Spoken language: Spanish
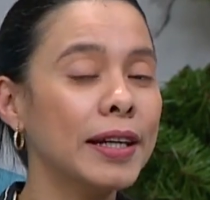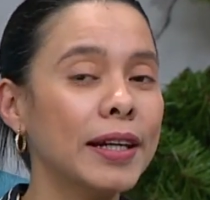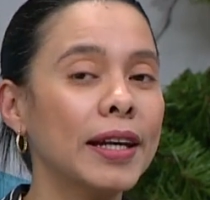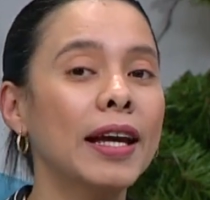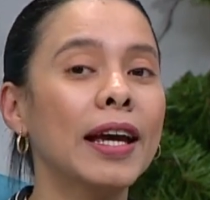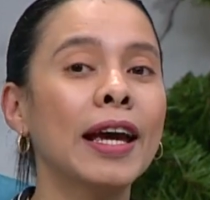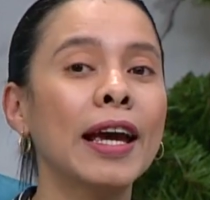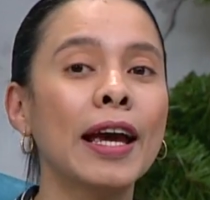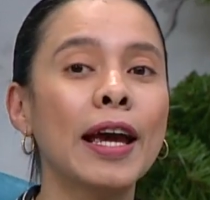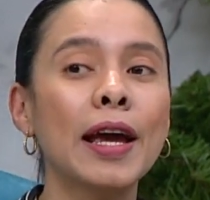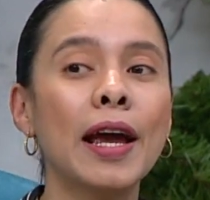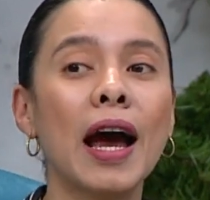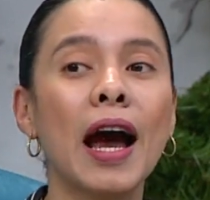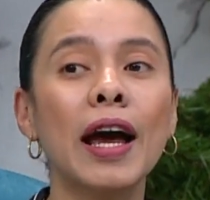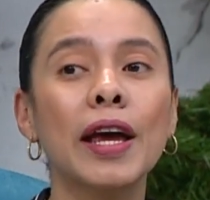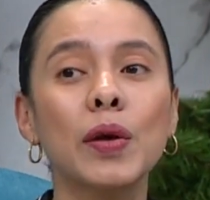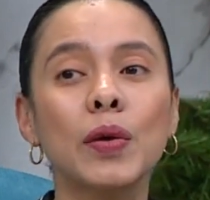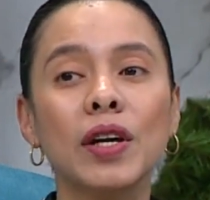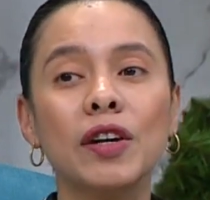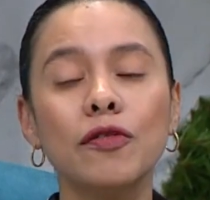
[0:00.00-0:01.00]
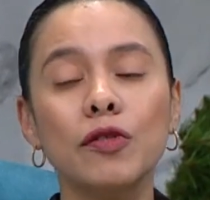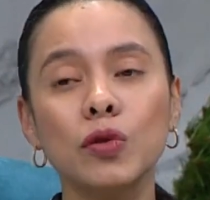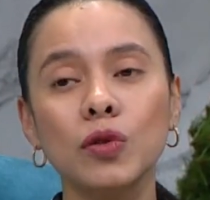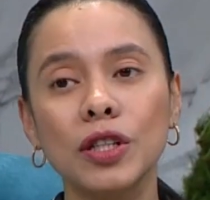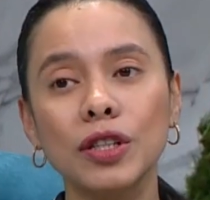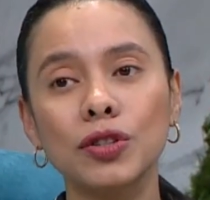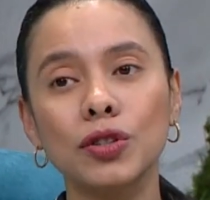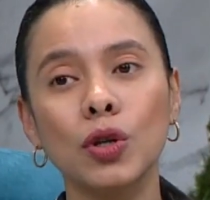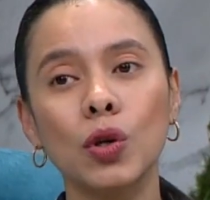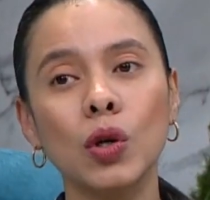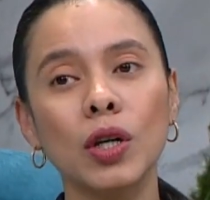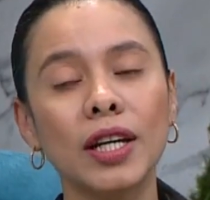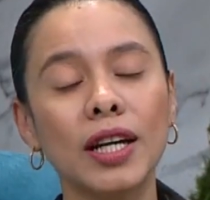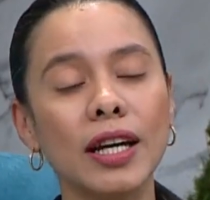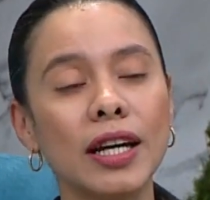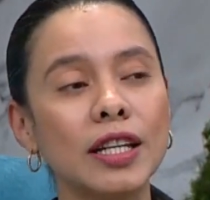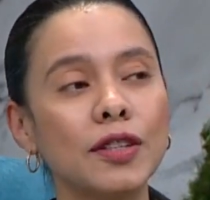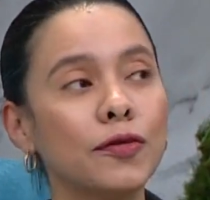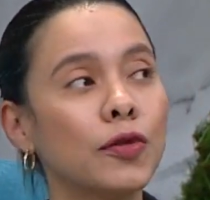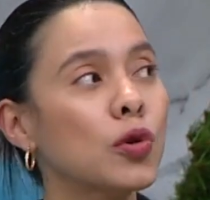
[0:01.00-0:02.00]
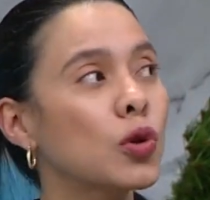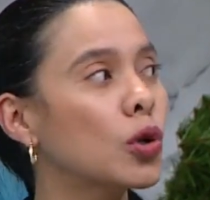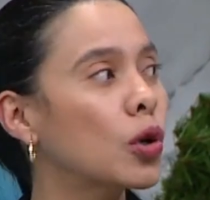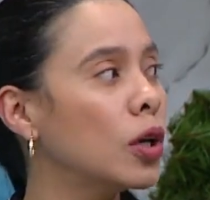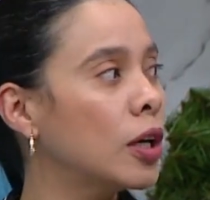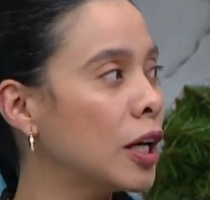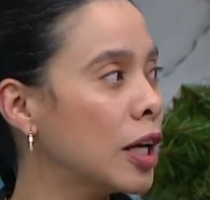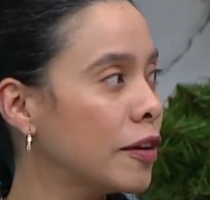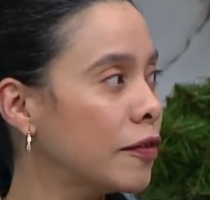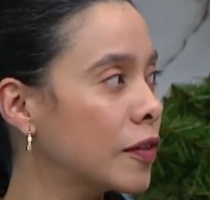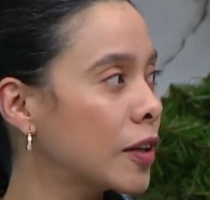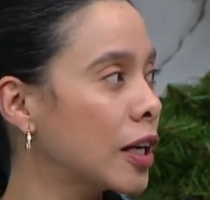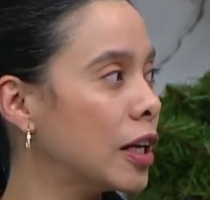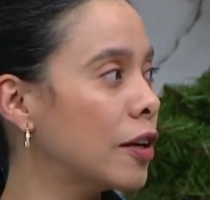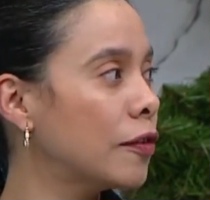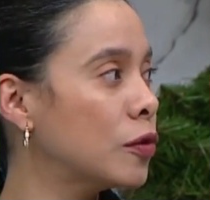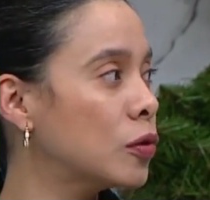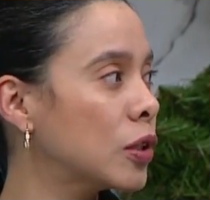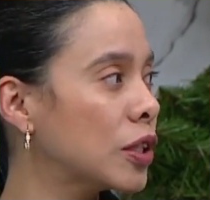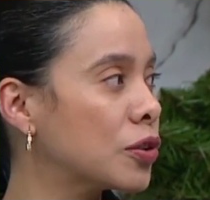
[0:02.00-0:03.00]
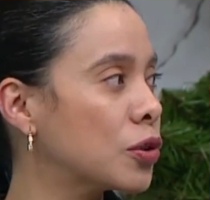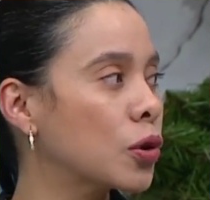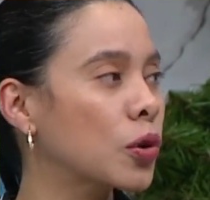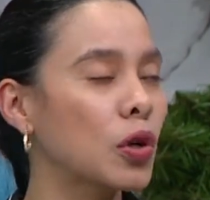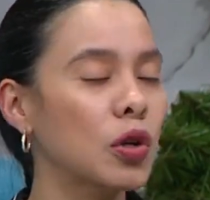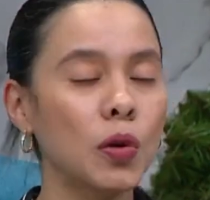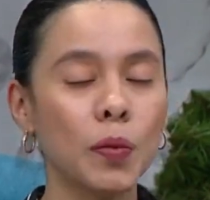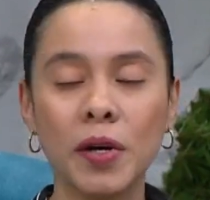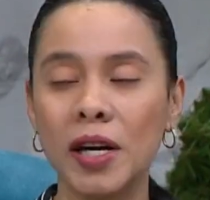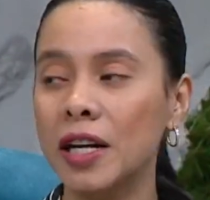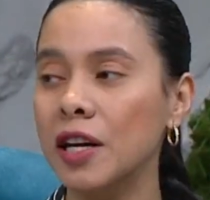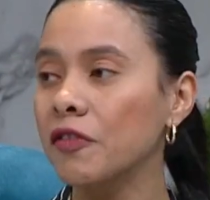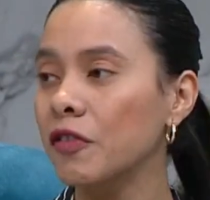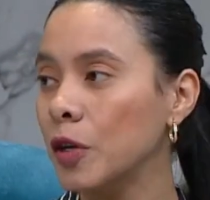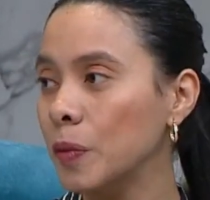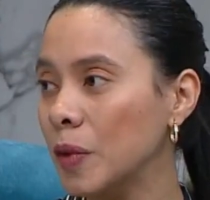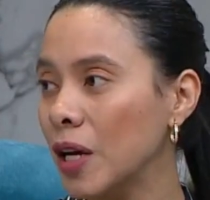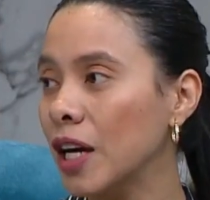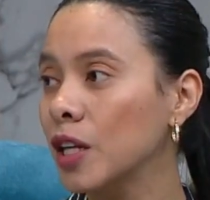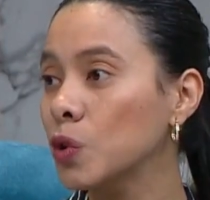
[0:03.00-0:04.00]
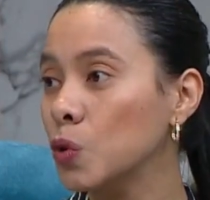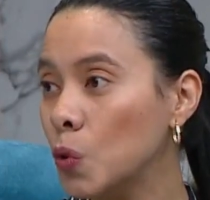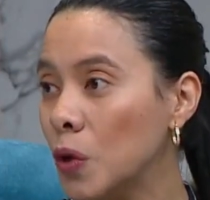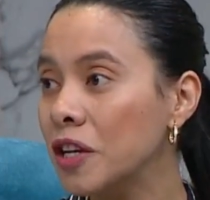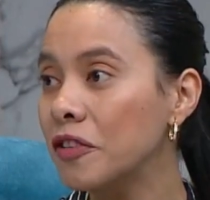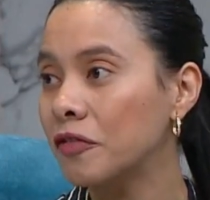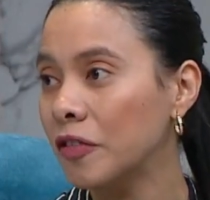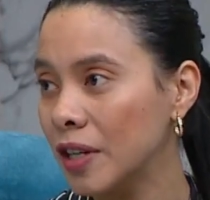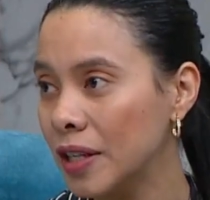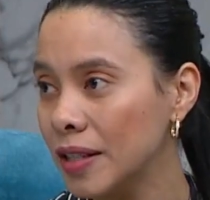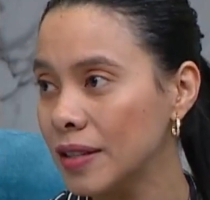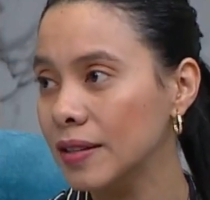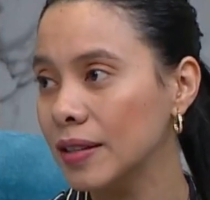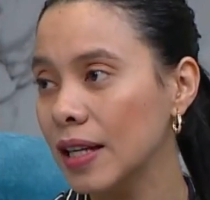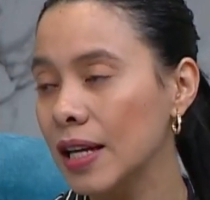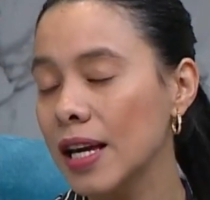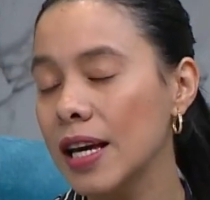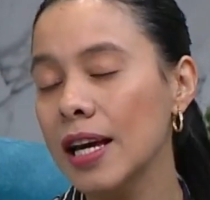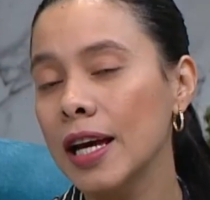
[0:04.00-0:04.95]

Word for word: sí. Eh, hay una fundación que es FUNCOLEF, que es la Fundación Colombiana de Enfermedades Huérfanas,